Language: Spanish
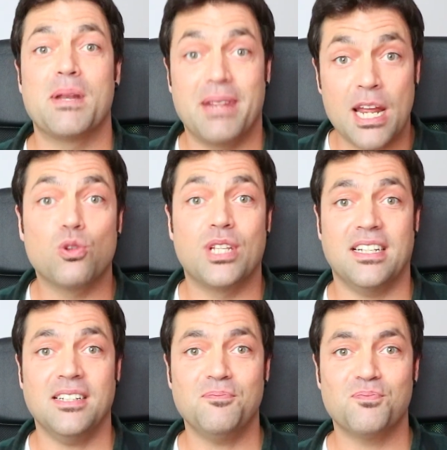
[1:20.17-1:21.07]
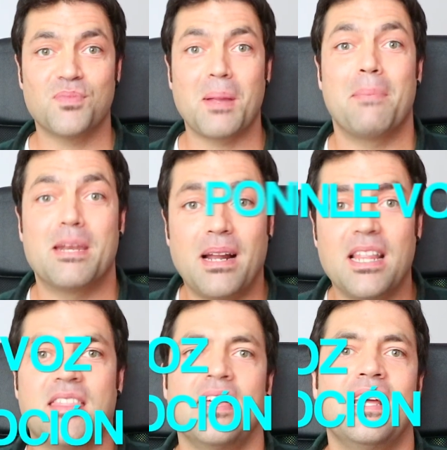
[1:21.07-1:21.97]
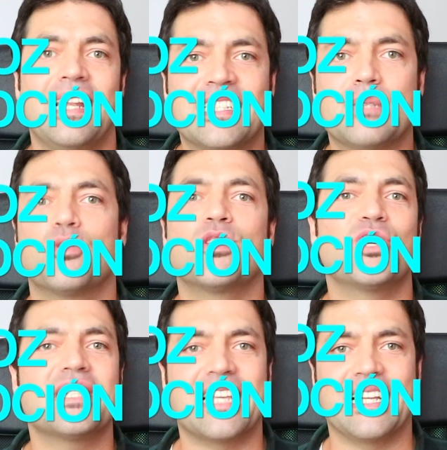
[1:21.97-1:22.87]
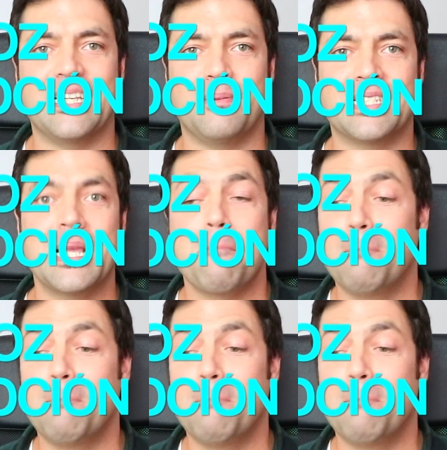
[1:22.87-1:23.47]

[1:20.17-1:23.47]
Primera rutina, Verbaliza las emociones negativas,